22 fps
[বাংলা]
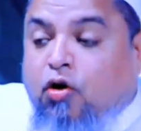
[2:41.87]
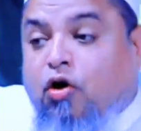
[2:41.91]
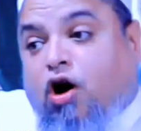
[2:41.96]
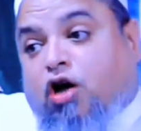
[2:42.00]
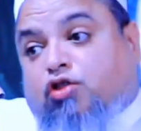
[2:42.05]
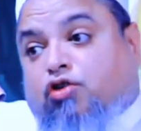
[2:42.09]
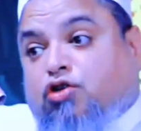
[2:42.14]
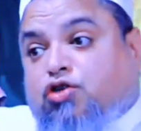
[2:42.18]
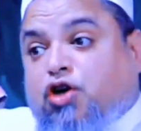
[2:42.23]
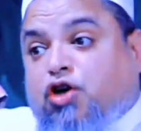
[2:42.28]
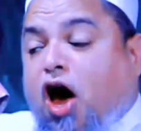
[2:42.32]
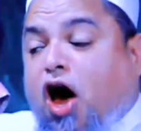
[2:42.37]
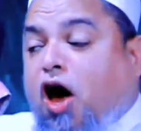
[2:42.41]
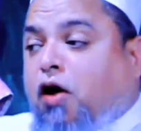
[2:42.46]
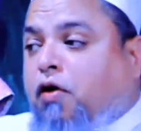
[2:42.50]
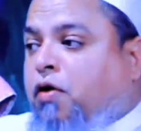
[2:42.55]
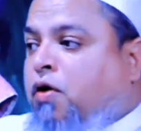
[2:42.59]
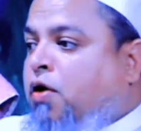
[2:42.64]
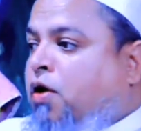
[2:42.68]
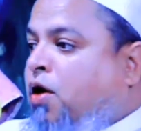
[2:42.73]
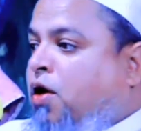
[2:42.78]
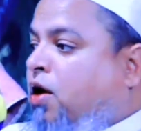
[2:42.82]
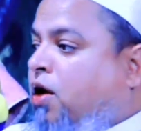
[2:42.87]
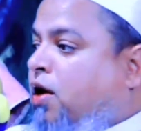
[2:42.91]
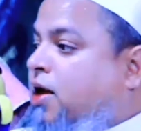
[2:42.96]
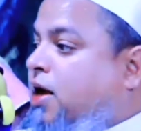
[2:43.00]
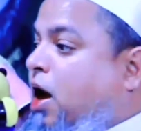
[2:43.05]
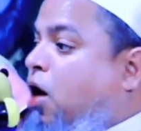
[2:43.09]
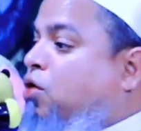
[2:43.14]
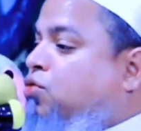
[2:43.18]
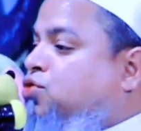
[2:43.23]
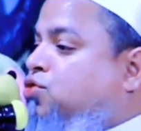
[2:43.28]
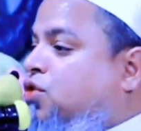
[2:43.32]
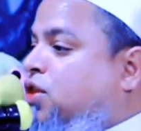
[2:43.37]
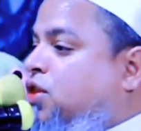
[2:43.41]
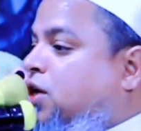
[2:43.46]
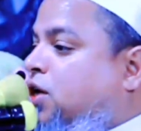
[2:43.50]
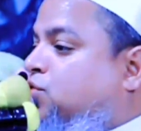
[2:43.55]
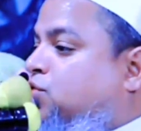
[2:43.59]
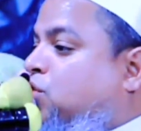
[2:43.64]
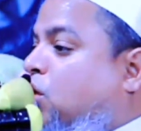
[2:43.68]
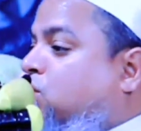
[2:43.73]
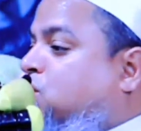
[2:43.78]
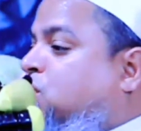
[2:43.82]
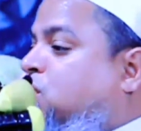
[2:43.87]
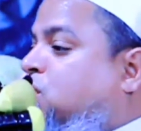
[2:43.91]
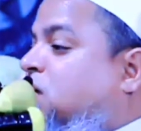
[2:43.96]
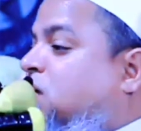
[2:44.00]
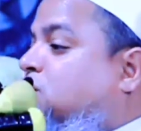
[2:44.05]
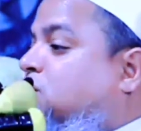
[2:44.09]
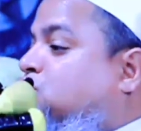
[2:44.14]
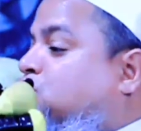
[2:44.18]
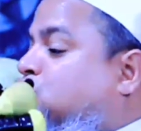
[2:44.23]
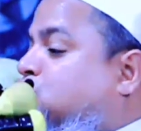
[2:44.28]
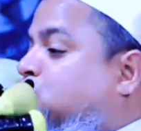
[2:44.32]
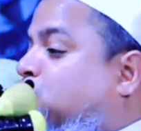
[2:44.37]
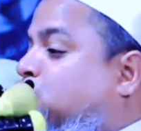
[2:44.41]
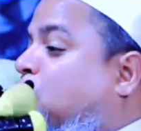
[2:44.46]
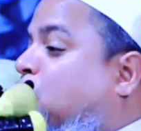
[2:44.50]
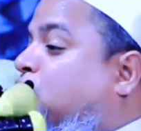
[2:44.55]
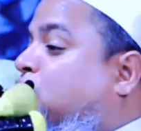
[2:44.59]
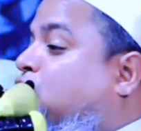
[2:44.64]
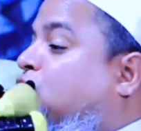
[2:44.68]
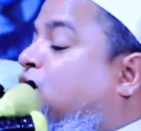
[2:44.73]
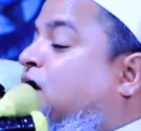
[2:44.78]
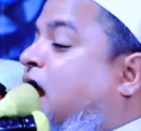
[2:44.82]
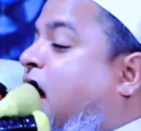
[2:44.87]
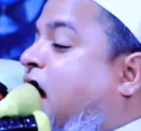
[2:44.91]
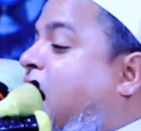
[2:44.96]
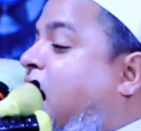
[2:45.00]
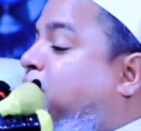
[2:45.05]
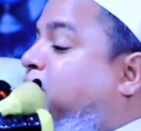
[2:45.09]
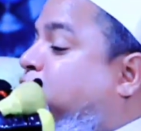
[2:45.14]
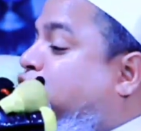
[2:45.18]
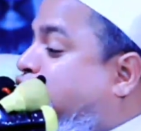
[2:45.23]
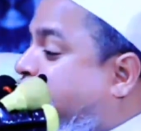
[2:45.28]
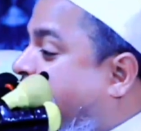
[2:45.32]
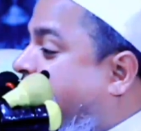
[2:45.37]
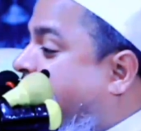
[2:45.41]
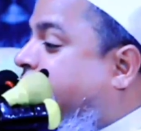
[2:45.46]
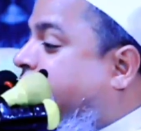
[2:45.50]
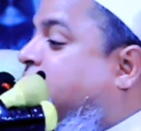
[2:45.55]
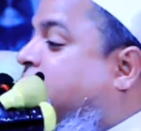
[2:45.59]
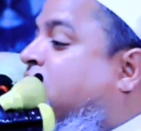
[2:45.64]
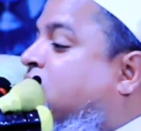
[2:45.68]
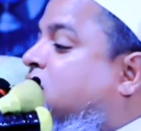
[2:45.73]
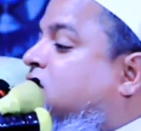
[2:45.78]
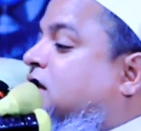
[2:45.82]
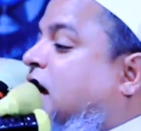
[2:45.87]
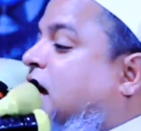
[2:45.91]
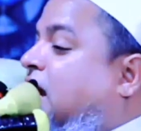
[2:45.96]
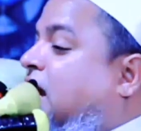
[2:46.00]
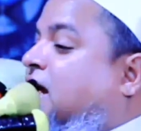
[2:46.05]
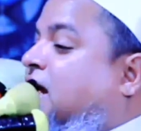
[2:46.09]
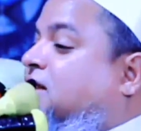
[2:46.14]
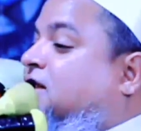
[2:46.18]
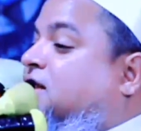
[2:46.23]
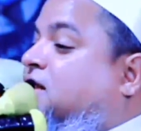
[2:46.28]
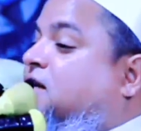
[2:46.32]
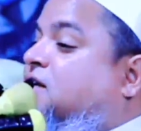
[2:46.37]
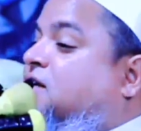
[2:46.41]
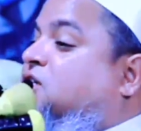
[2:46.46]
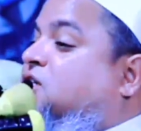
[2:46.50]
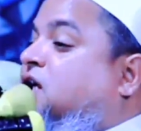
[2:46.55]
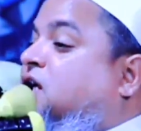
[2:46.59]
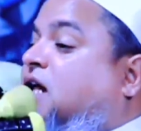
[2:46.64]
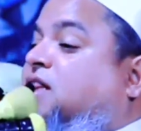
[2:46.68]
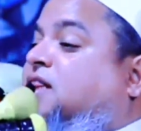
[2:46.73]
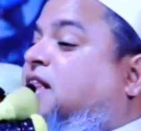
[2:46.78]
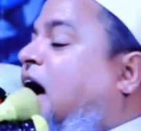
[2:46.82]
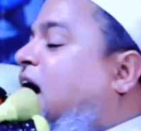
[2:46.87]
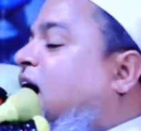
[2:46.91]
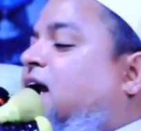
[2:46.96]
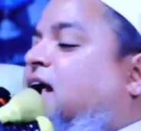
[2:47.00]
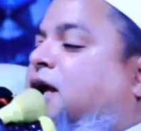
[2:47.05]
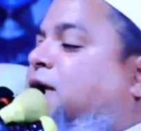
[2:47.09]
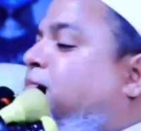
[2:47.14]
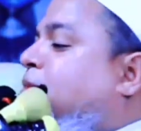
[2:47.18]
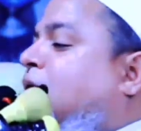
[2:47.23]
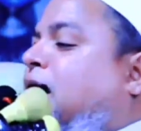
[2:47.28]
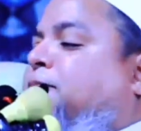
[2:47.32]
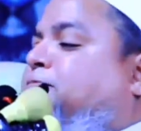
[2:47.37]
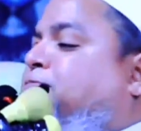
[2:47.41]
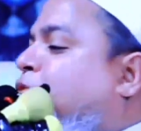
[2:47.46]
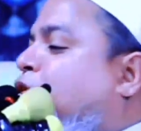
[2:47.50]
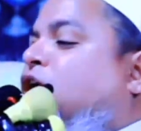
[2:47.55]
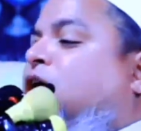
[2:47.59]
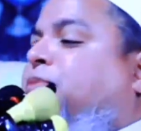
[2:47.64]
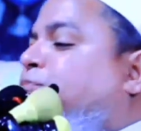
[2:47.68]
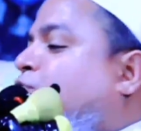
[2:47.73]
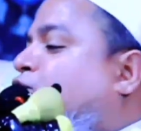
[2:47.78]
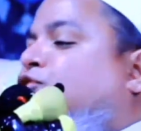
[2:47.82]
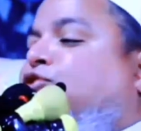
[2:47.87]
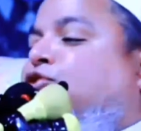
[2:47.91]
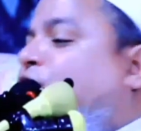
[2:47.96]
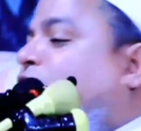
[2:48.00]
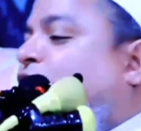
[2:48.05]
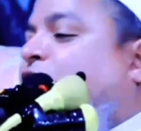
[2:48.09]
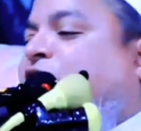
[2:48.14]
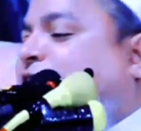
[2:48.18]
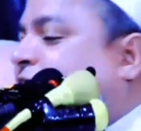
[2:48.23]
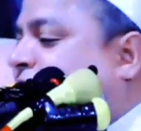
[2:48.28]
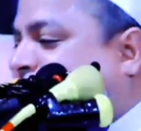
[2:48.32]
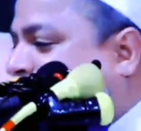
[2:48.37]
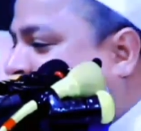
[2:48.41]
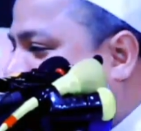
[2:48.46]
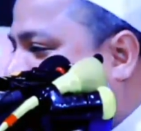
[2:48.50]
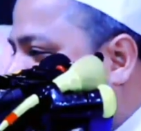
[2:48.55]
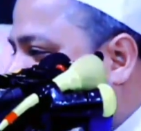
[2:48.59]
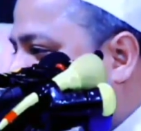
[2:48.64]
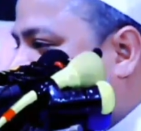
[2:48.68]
অথচ কেউ যদি দোস্তি দুশ্মনীও না বুঝে তাইলে তার ইমান পরিপূর্ণই হয় না